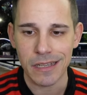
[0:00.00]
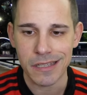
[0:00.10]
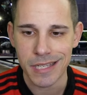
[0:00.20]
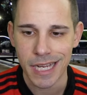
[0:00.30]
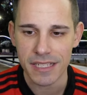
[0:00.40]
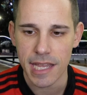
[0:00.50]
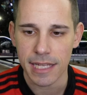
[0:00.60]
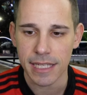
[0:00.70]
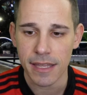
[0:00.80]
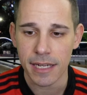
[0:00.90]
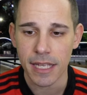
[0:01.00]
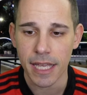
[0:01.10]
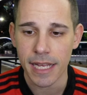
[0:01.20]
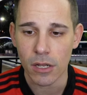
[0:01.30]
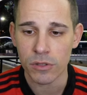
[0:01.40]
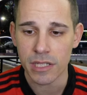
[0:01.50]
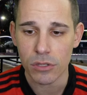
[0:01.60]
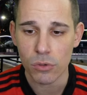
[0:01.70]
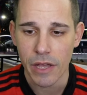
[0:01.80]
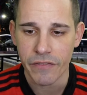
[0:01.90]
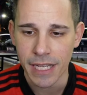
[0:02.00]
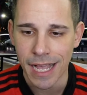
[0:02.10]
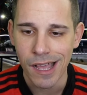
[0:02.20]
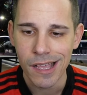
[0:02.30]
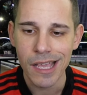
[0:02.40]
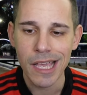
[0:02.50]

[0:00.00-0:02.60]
6 de la tarde Nigeria contra Sudáfrica.